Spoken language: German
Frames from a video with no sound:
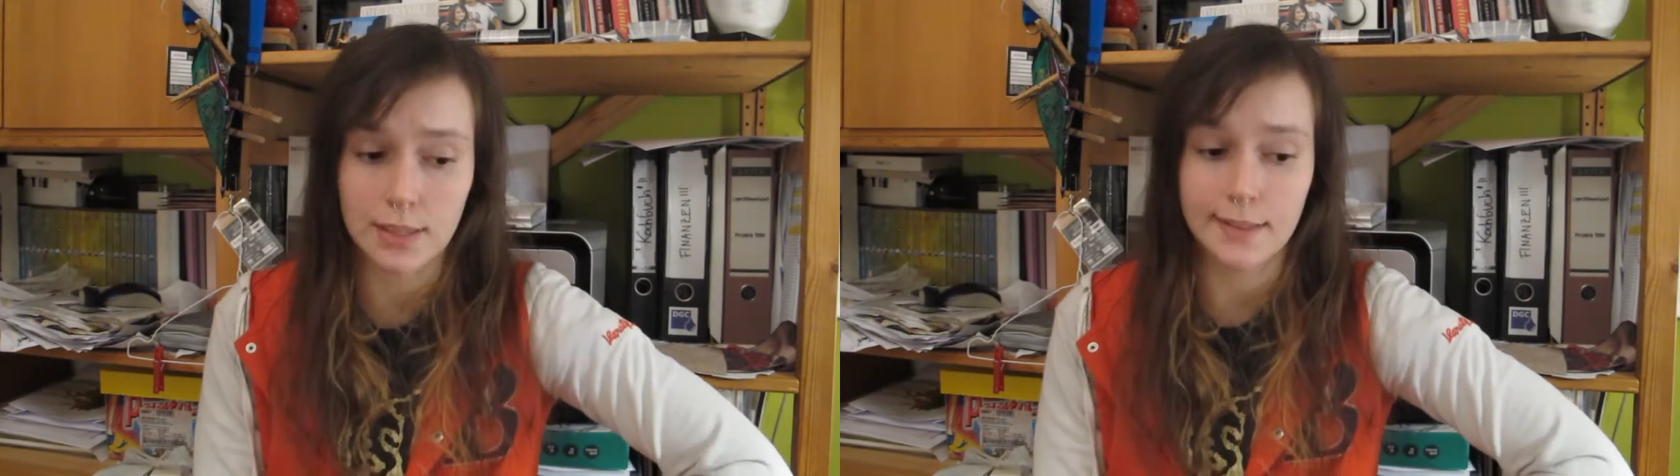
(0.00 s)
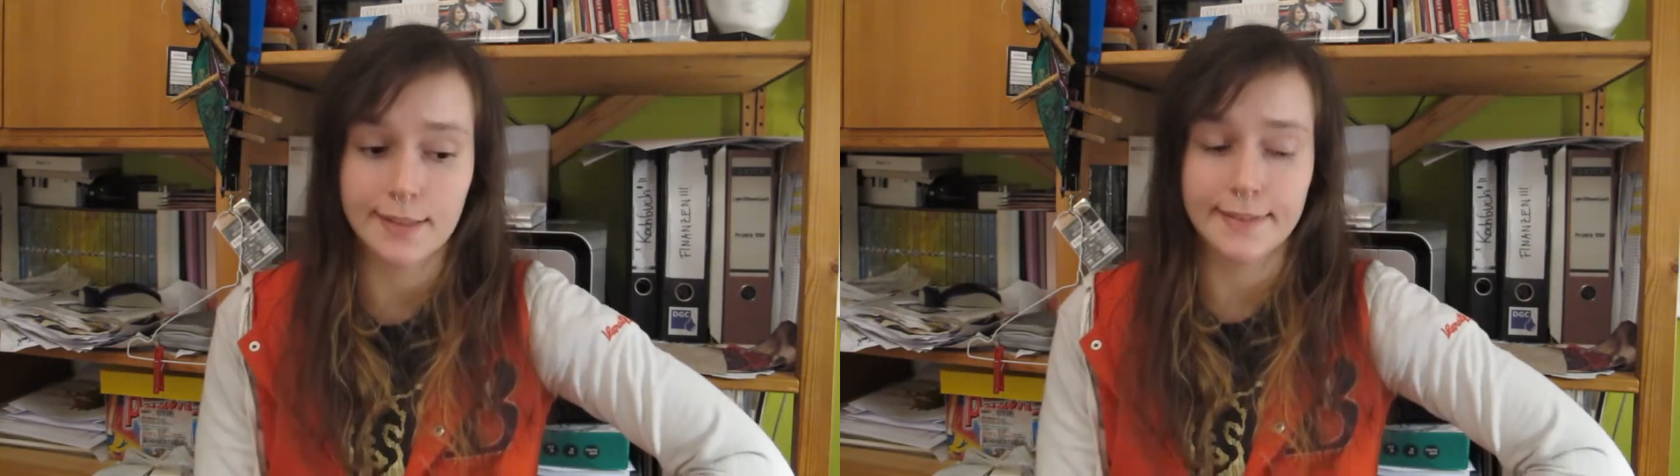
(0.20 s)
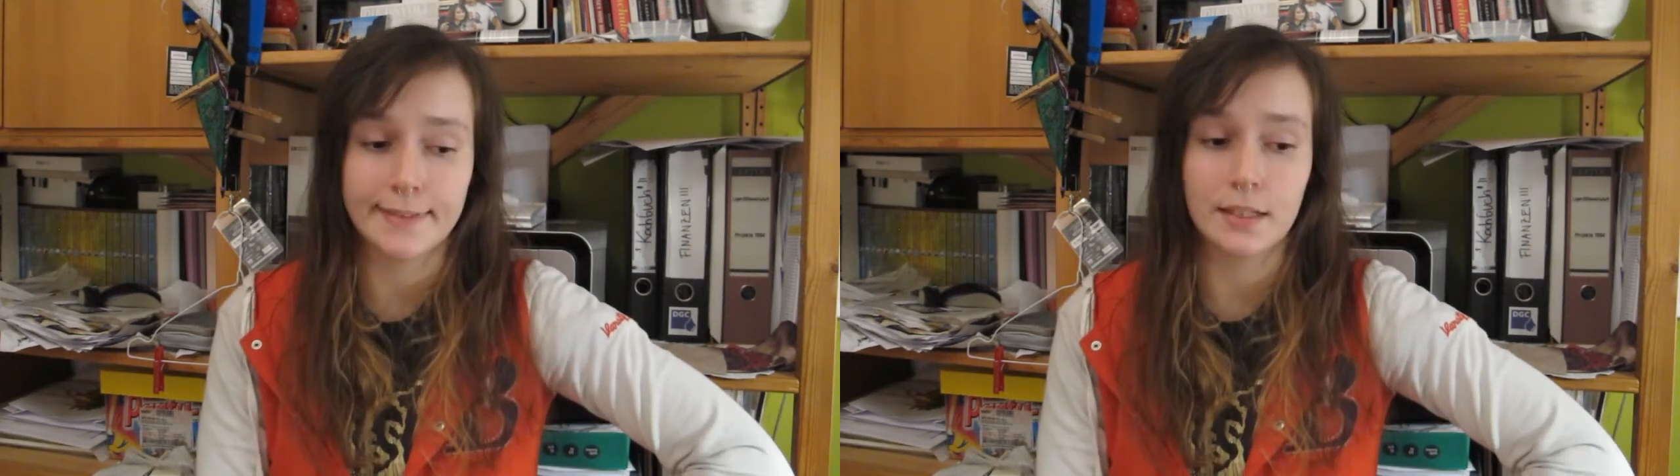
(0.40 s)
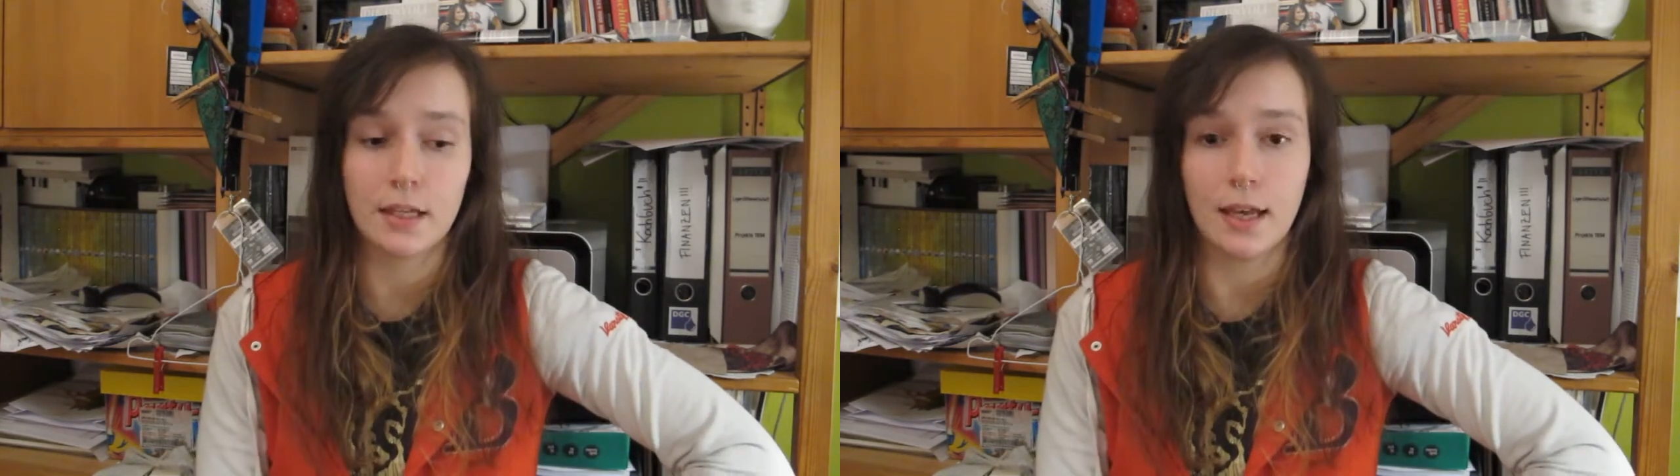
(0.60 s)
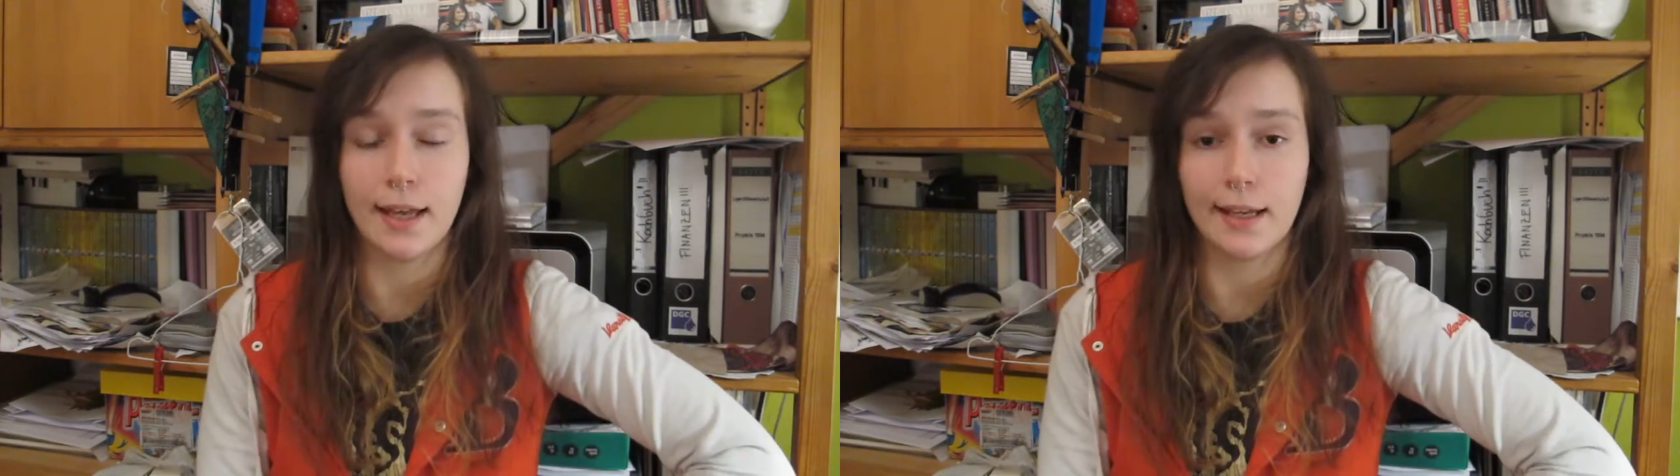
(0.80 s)
ist
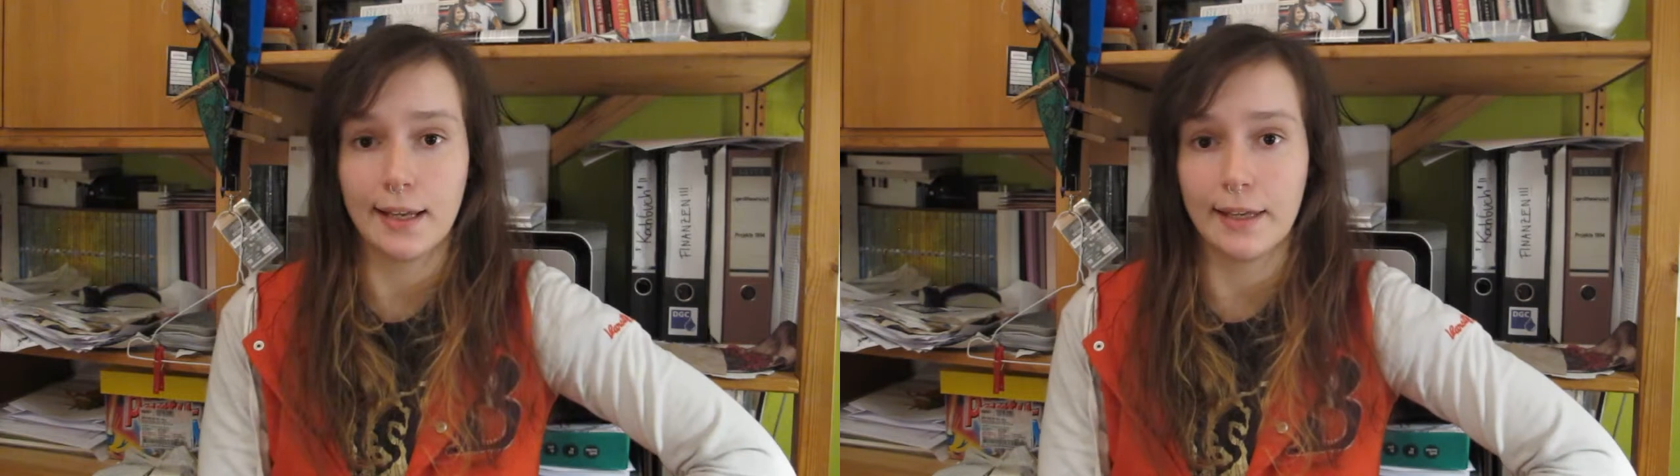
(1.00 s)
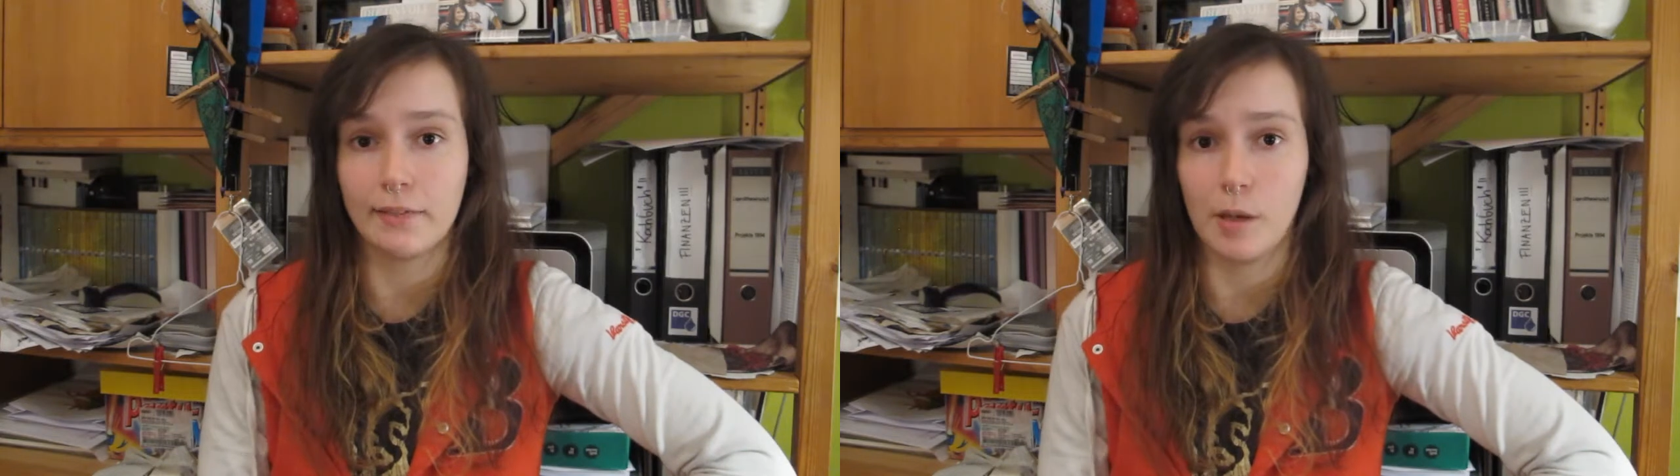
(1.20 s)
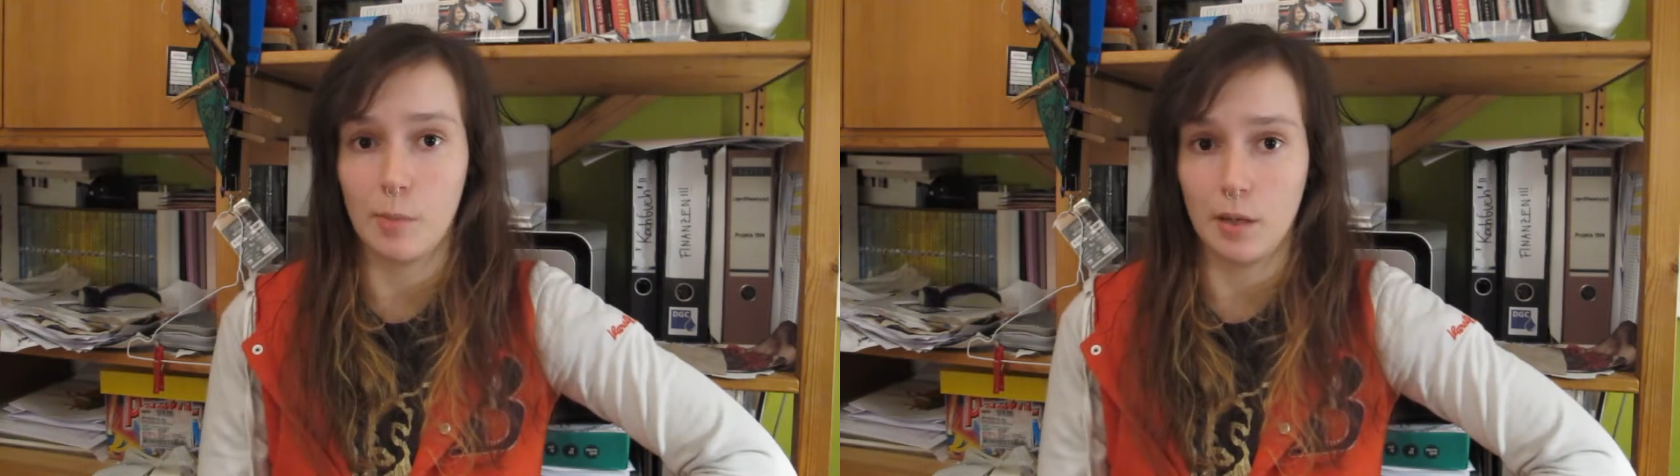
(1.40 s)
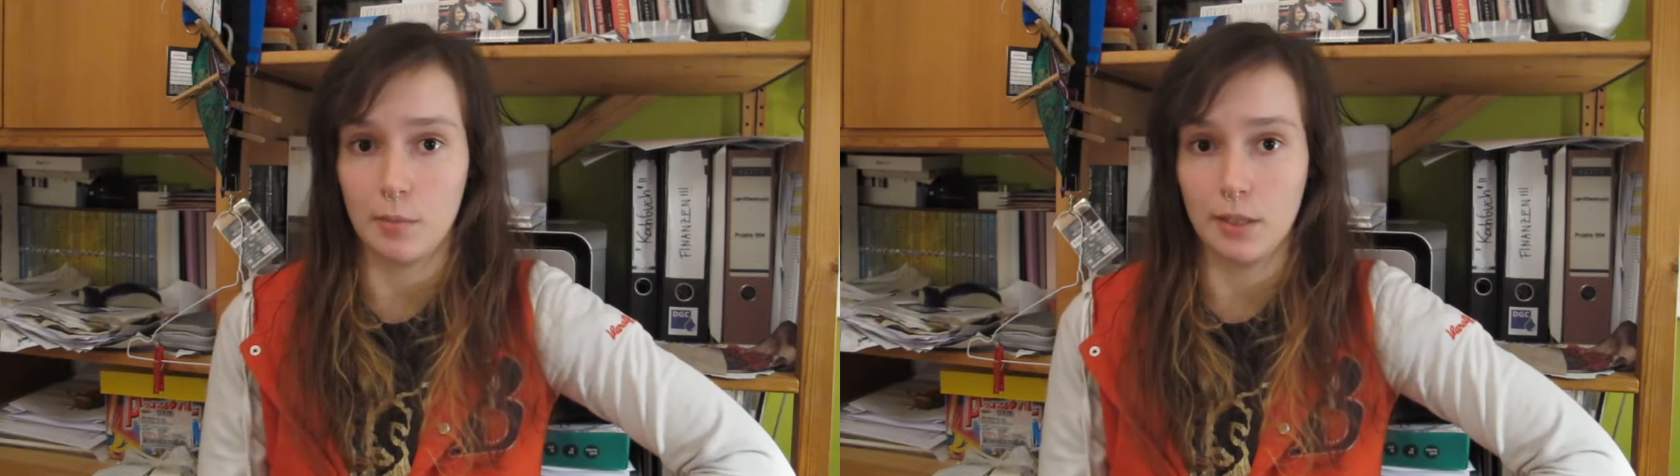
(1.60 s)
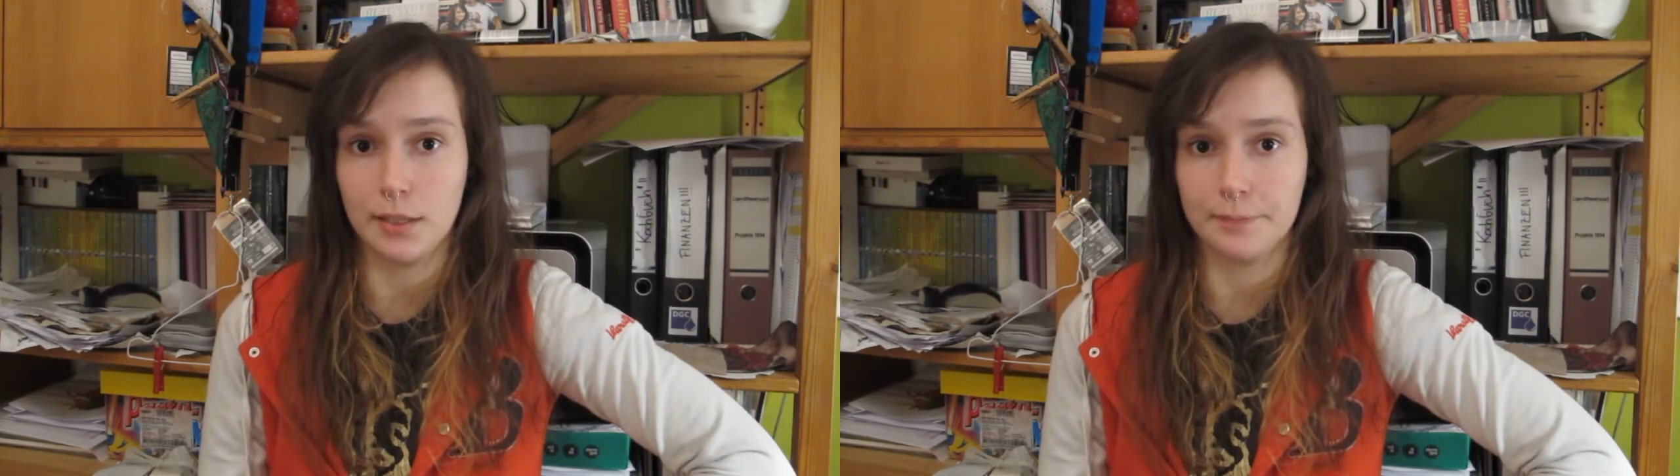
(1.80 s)
ein Kleingewerbe
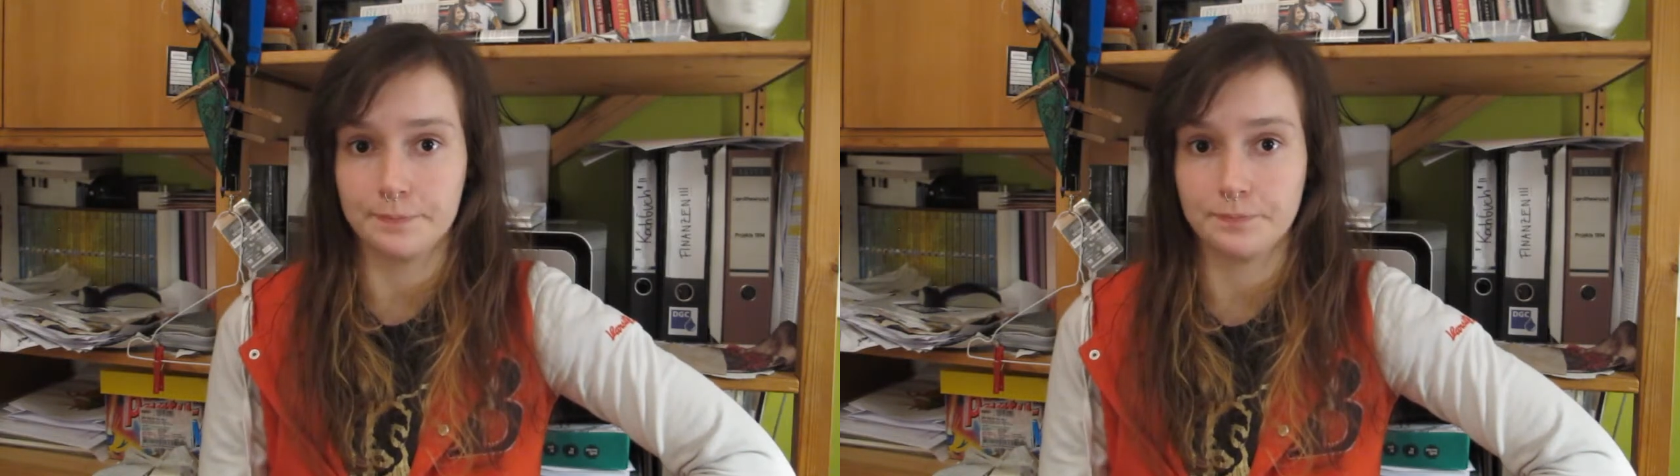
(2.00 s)
anmelden.